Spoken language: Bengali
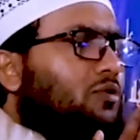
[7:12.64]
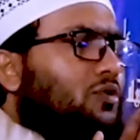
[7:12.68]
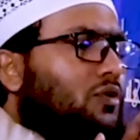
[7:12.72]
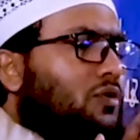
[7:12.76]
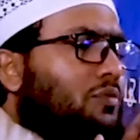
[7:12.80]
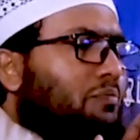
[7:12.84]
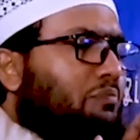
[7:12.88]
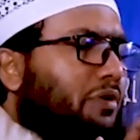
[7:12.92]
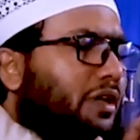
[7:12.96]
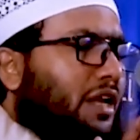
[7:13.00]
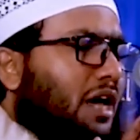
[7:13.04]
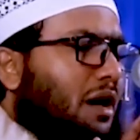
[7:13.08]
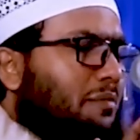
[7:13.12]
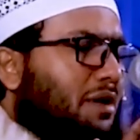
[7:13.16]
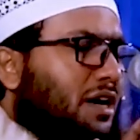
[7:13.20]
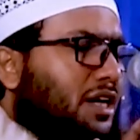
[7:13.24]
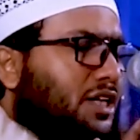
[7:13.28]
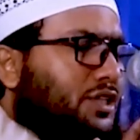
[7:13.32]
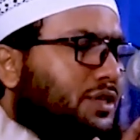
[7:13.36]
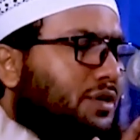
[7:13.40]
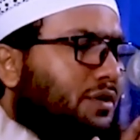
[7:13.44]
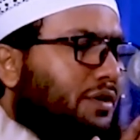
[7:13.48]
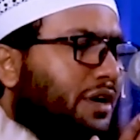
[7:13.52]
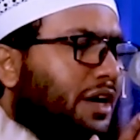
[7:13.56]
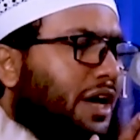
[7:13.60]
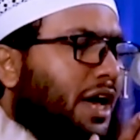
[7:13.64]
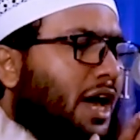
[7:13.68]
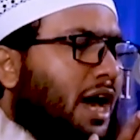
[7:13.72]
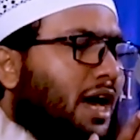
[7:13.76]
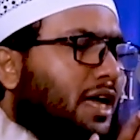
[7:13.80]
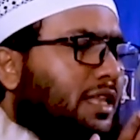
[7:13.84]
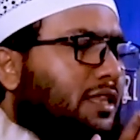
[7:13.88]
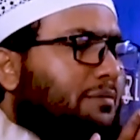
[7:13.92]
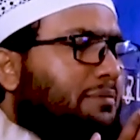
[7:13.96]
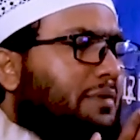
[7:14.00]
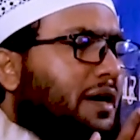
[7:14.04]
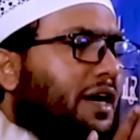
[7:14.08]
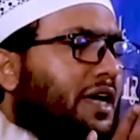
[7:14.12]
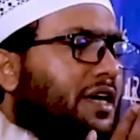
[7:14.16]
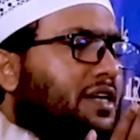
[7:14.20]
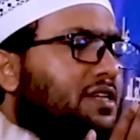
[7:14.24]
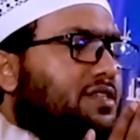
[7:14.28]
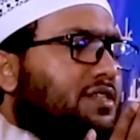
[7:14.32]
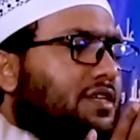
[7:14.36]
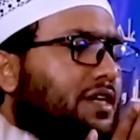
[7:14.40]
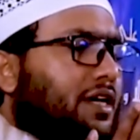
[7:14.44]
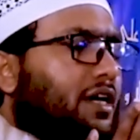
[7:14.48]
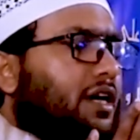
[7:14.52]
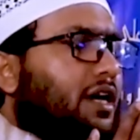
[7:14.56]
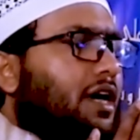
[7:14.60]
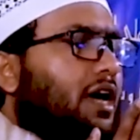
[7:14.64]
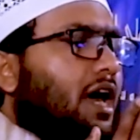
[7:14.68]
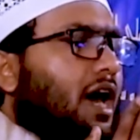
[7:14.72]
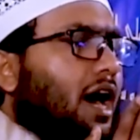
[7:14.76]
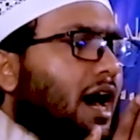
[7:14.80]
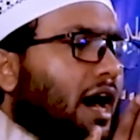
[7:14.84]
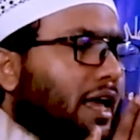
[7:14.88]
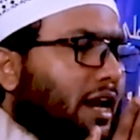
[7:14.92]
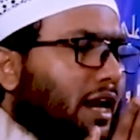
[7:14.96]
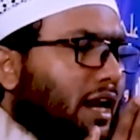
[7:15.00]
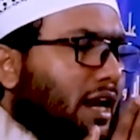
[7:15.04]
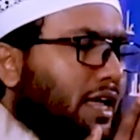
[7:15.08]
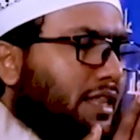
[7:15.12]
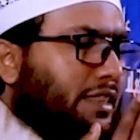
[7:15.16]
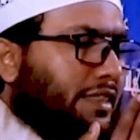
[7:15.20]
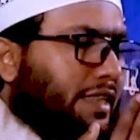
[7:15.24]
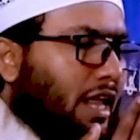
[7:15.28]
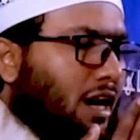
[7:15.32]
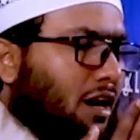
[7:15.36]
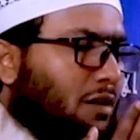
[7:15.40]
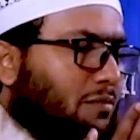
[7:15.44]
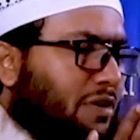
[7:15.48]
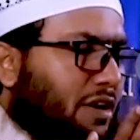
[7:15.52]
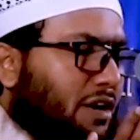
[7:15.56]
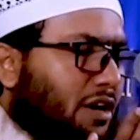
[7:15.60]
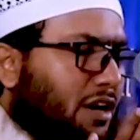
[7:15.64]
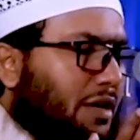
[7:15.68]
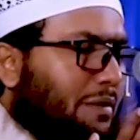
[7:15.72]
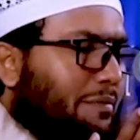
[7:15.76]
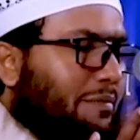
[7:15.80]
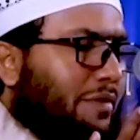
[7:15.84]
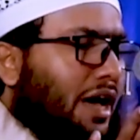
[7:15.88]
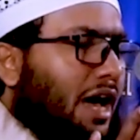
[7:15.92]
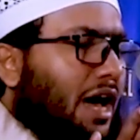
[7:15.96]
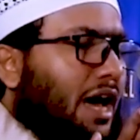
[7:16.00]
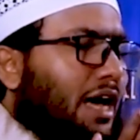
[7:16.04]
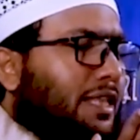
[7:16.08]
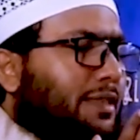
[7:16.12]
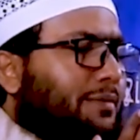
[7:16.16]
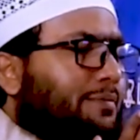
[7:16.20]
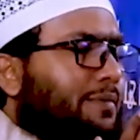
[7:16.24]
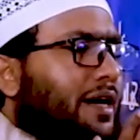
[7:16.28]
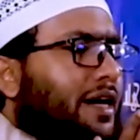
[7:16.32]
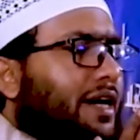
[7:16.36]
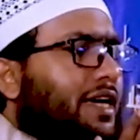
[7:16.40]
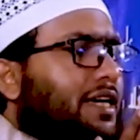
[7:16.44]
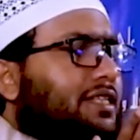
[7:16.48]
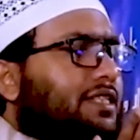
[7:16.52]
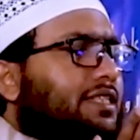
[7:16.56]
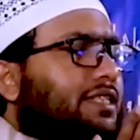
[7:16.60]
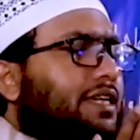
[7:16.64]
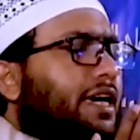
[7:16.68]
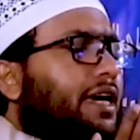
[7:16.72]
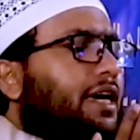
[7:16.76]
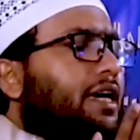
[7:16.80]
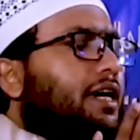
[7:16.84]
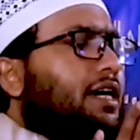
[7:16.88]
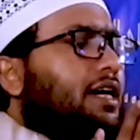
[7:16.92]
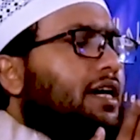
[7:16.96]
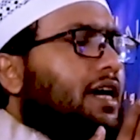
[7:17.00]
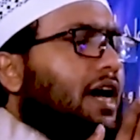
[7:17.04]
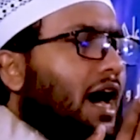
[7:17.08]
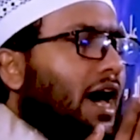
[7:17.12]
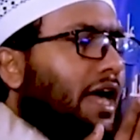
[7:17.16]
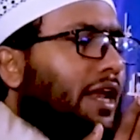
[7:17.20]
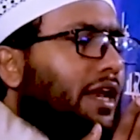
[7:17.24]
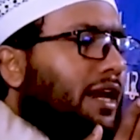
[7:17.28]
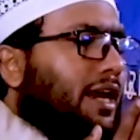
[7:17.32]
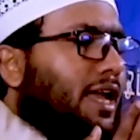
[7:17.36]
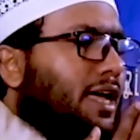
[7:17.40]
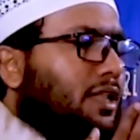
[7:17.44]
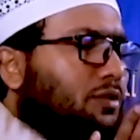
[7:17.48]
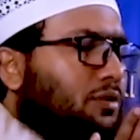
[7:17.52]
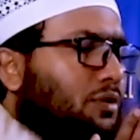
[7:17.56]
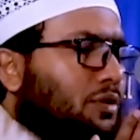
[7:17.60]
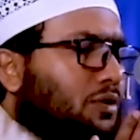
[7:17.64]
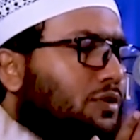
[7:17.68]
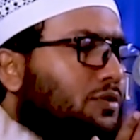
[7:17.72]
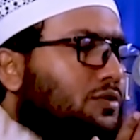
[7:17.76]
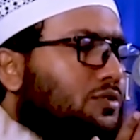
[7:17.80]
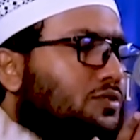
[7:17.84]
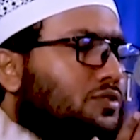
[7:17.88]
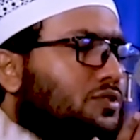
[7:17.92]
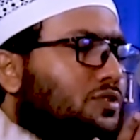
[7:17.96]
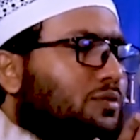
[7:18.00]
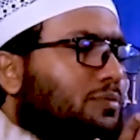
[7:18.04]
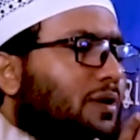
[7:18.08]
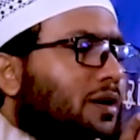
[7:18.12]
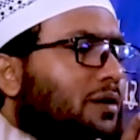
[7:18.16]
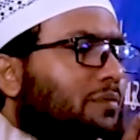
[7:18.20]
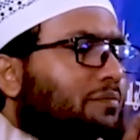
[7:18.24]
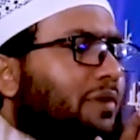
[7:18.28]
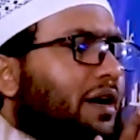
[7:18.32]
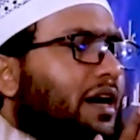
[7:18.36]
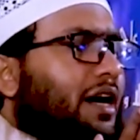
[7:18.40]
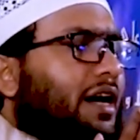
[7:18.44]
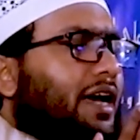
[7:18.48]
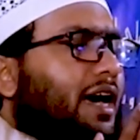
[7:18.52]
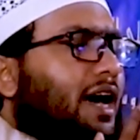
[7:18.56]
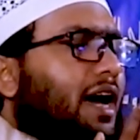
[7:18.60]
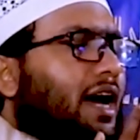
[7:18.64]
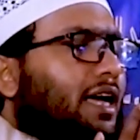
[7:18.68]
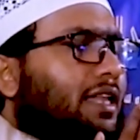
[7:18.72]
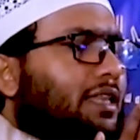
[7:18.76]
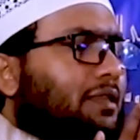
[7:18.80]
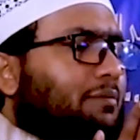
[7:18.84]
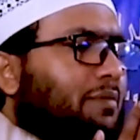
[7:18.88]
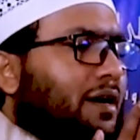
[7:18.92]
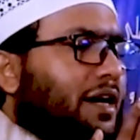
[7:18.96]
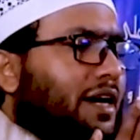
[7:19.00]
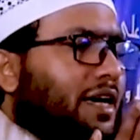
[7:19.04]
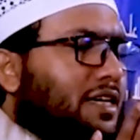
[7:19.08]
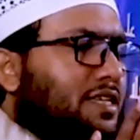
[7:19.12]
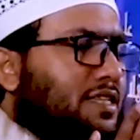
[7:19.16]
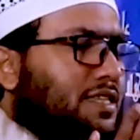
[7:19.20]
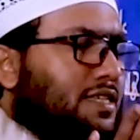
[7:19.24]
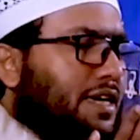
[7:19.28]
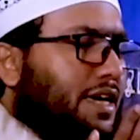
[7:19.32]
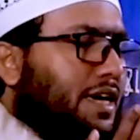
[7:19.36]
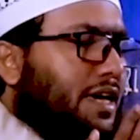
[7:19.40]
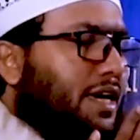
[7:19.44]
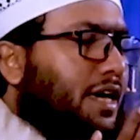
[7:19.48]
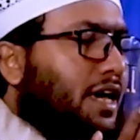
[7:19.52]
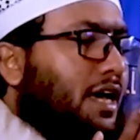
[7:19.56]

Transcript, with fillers: মুরব্বীর আমার সঙ্গে হাত বাড়াইছে আল্লাহ তালবে নিমরা হাত বাড়াইছে আল্লাহ তরুণ যুবক বায়না হাত বাড়াইছে